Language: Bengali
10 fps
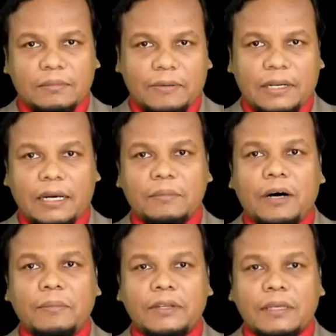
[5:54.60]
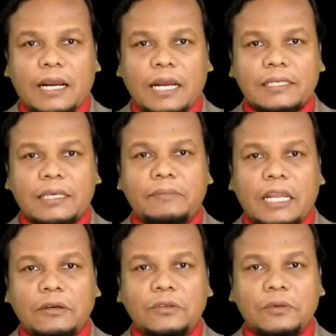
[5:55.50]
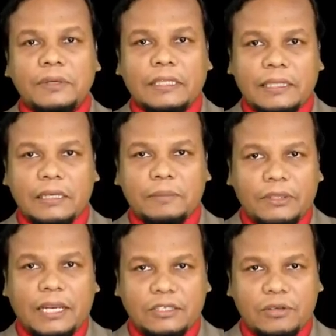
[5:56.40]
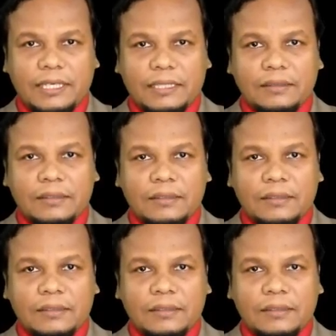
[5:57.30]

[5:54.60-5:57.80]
মাওলানা মোহাম্মদ কাসেম নানুতুবি তাদের প্রধান ছিলেন